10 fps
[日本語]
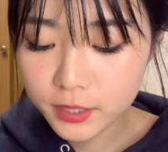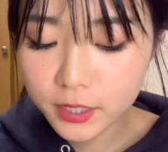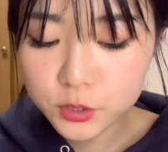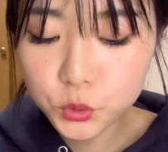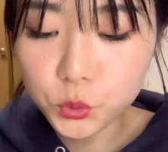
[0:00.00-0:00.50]

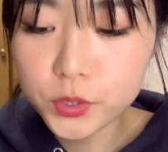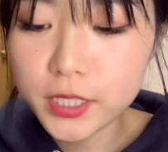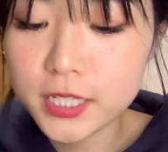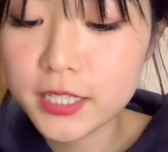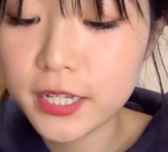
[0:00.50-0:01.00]
なんかちょっとお
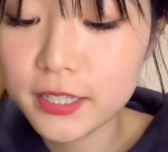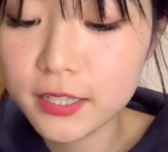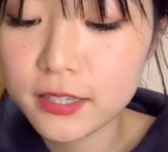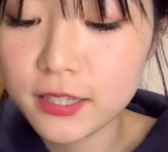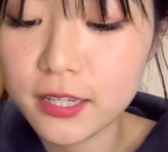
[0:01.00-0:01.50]
しゃれしたい
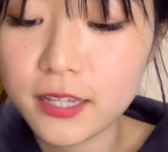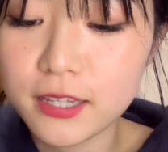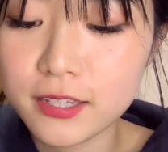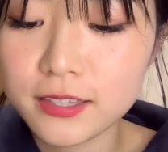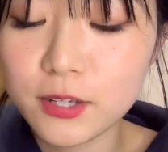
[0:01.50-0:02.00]
なって
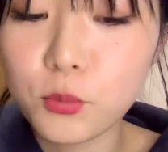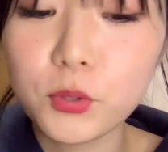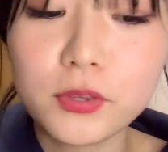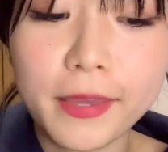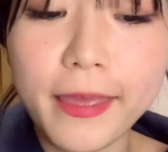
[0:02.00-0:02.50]

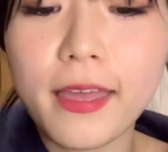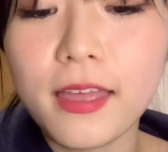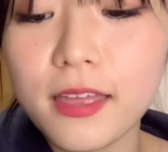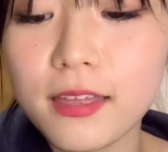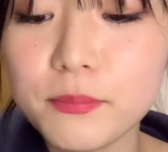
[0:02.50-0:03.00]
思って、
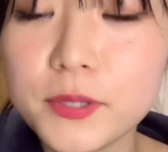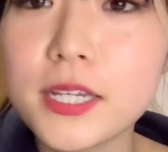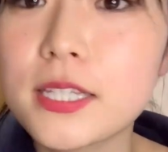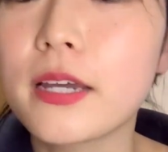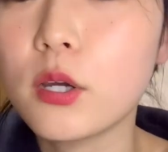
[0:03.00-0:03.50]

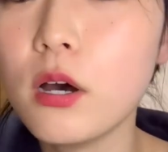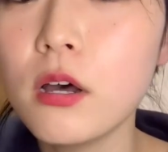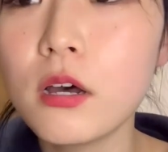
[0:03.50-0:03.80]
ピアスあげ、あ、